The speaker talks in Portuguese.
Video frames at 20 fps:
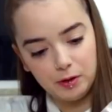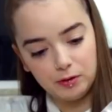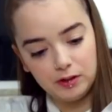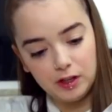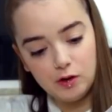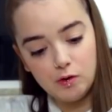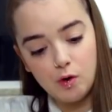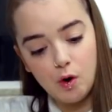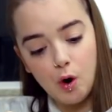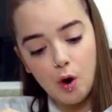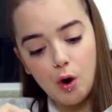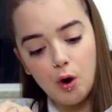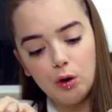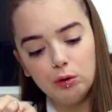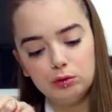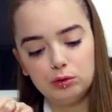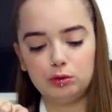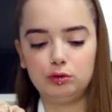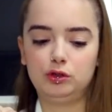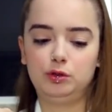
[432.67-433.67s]
que eu tenho
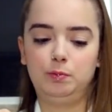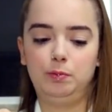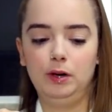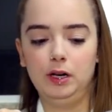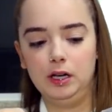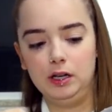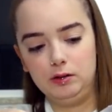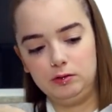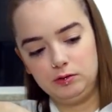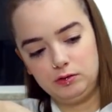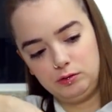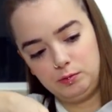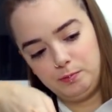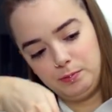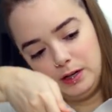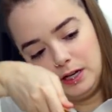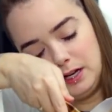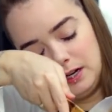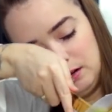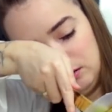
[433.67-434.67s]
outros planos. O
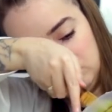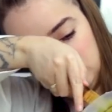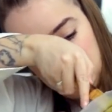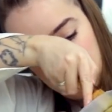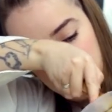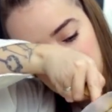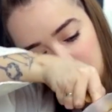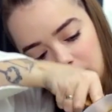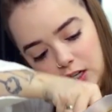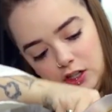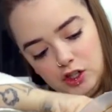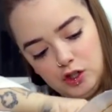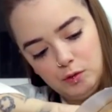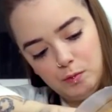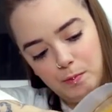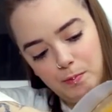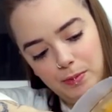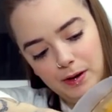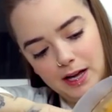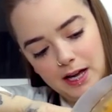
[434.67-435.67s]
plano é o seguinte, o
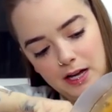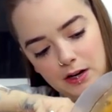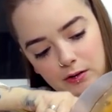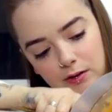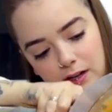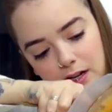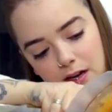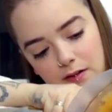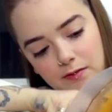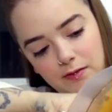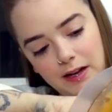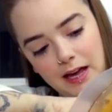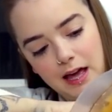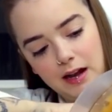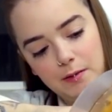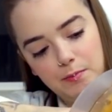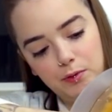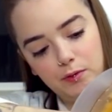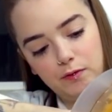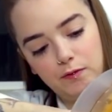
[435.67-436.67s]
plano é que ele
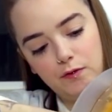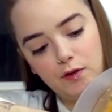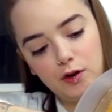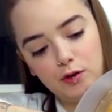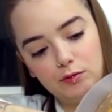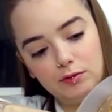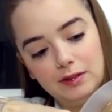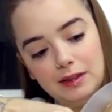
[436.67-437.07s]
quer ir pro forno